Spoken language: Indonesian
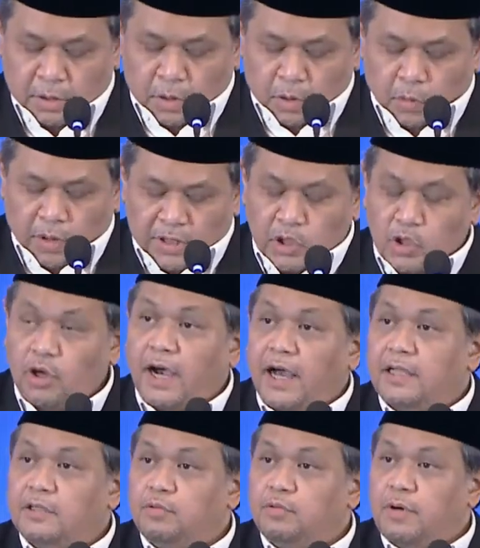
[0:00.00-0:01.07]

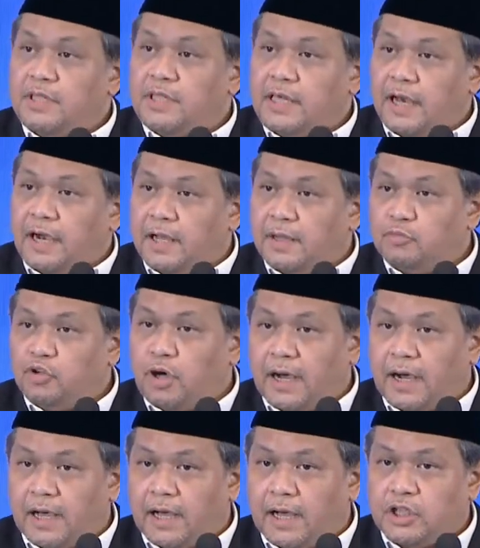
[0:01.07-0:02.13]
Wassalatu wassalamu
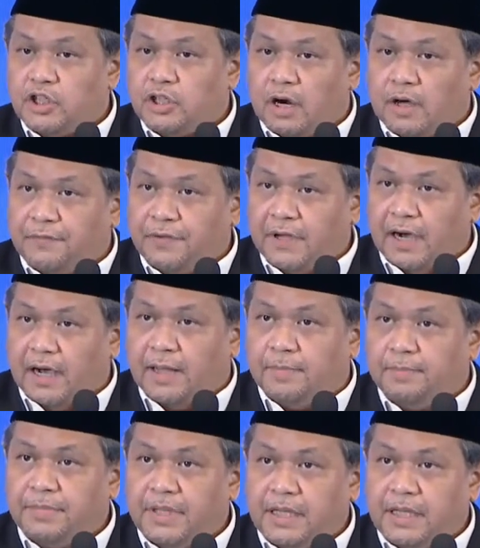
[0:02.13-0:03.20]
ala ashrafil
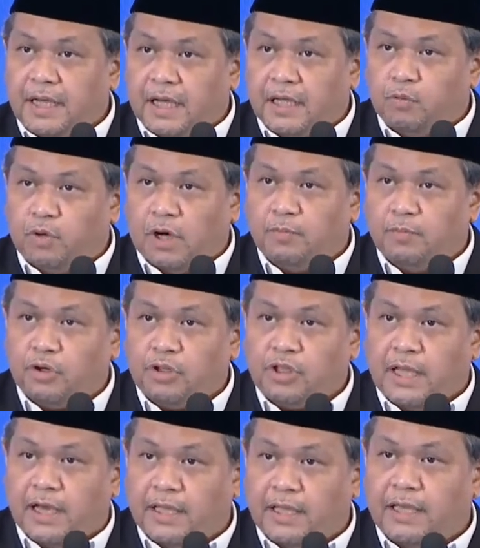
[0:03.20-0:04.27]
anbiya wal
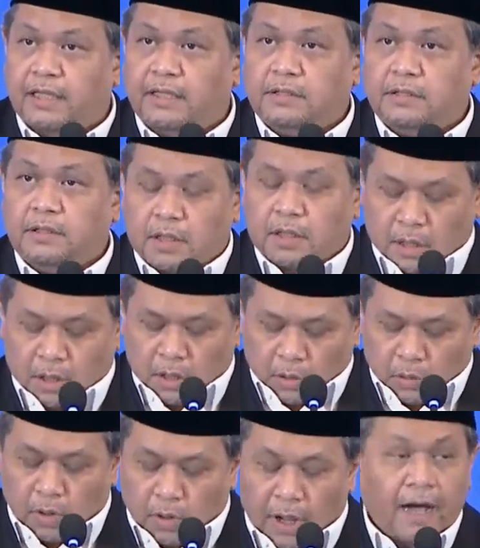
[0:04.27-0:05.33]
mursalin
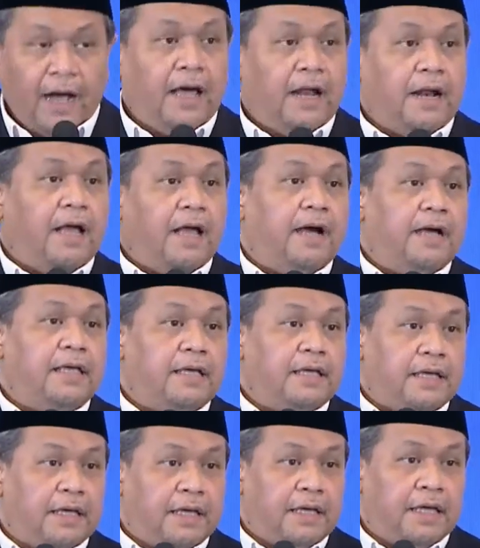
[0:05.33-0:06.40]
wa ala
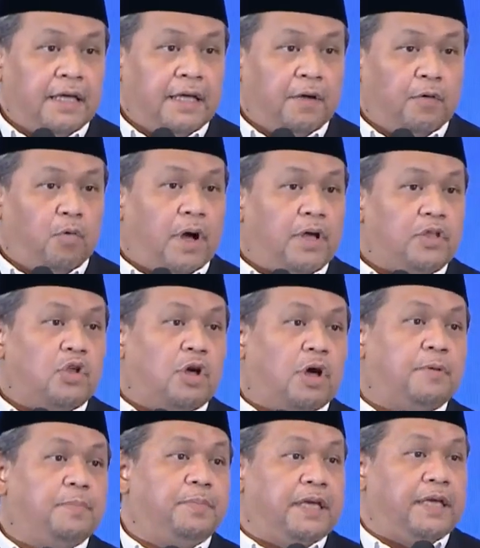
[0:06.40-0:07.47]
alihi wa
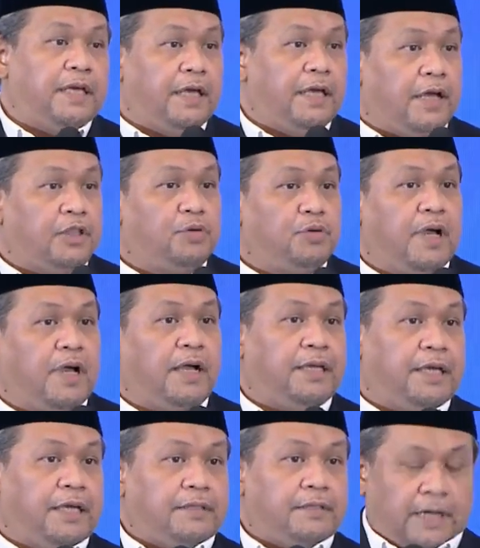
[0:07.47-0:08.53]
sahbihi
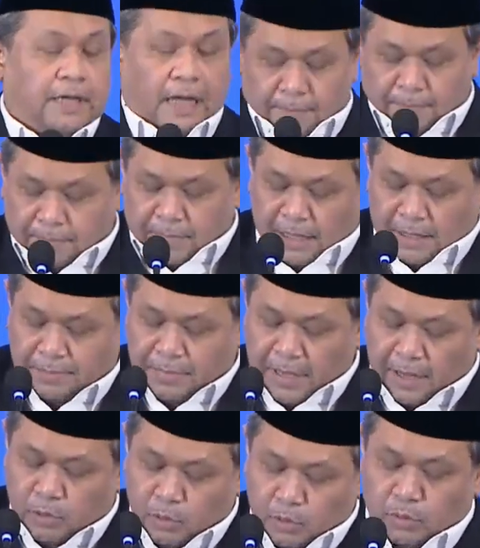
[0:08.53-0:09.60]
ajma'in amma
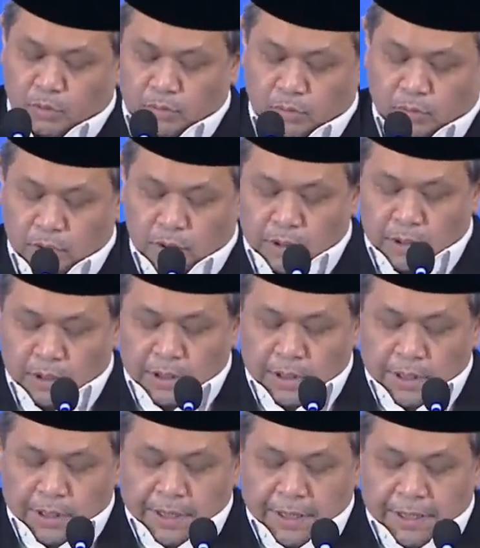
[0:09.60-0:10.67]
ba'du.
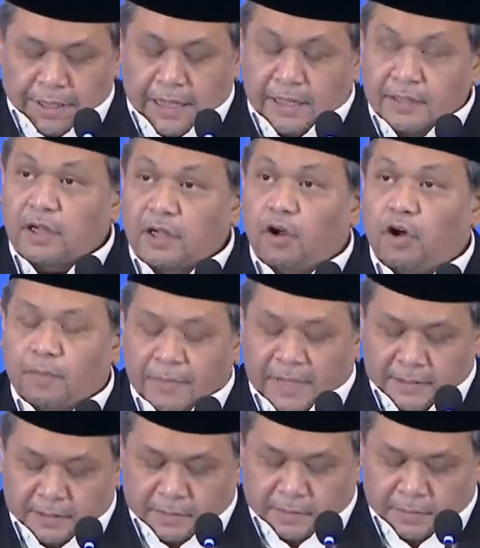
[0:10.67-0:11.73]
Yang
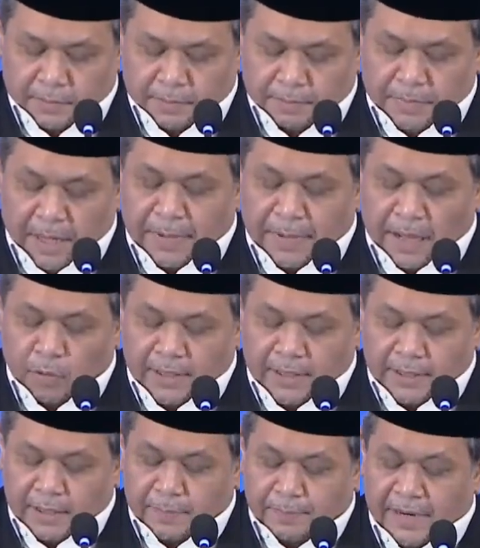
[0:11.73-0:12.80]
terhormat Bapak
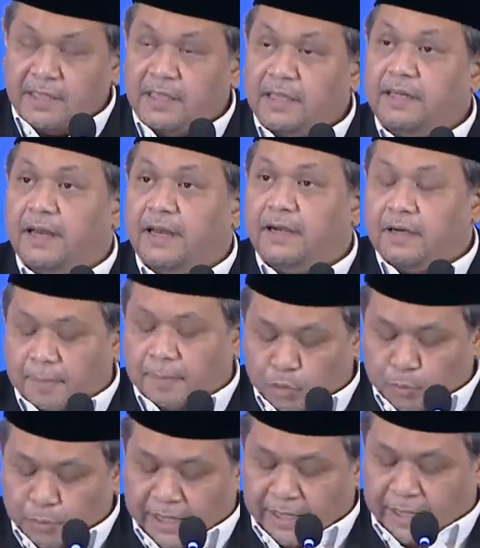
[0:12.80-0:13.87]
Wakil Presiden
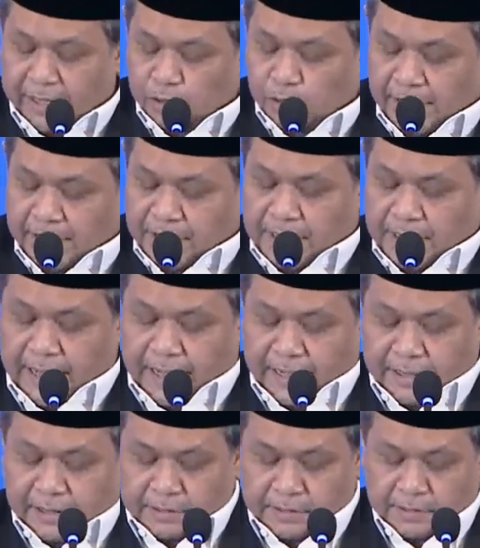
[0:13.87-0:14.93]
Republik Indonesia